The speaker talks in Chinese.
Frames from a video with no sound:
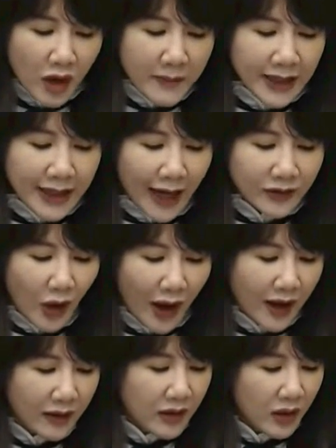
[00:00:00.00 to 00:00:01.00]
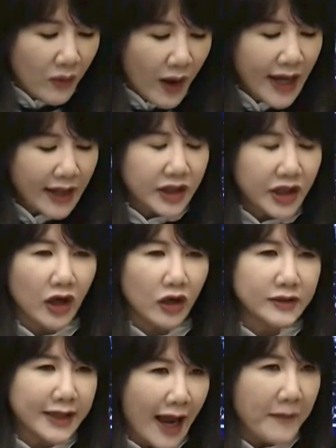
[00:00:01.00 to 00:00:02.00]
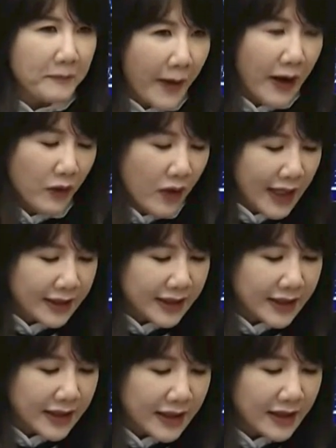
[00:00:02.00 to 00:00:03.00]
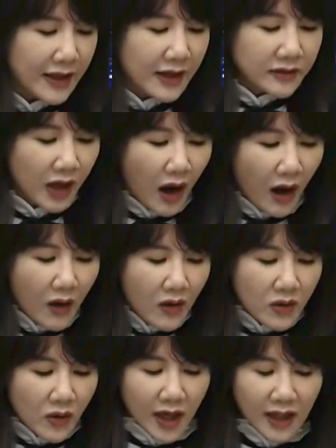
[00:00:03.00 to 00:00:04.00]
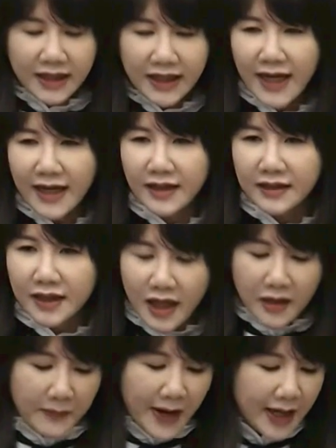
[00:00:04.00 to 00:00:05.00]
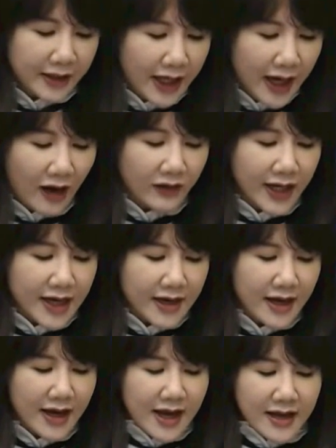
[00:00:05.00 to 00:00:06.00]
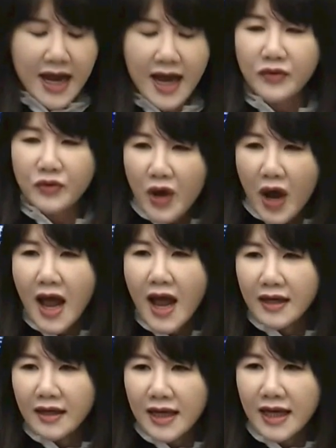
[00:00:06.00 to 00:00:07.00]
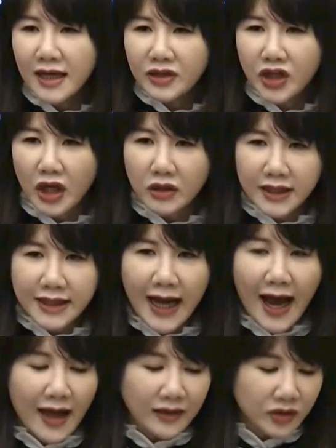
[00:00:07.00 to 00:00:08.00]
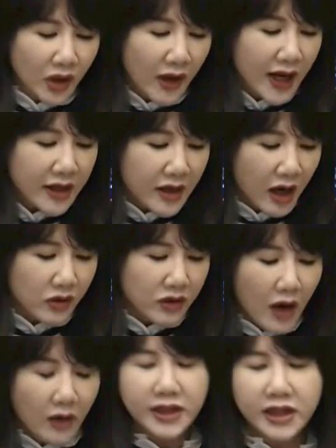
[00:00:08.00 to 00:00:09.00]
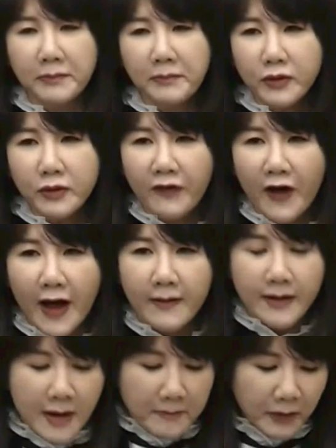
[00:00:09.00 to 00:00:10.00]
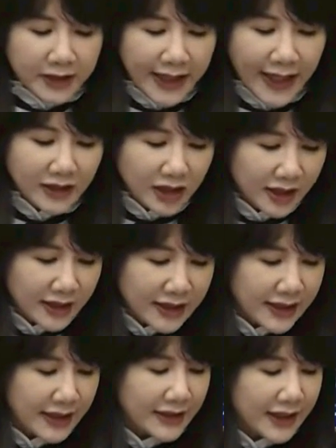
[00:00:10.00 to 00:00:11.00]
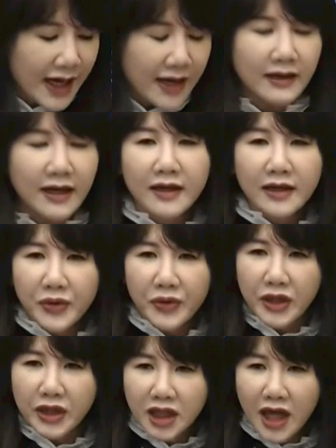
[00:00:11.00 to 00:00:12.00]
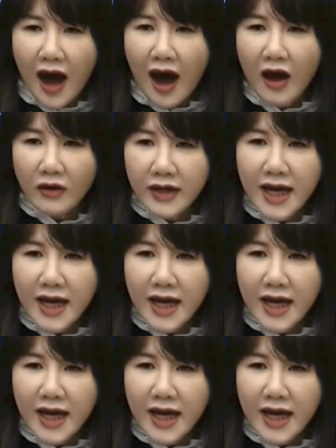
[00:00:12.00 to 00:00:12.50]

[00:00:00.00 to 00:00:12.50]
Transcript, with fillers: 国民党团为求在本会期通过这个特别条例，也愿意就相对有共识部分不坚持己见，与朝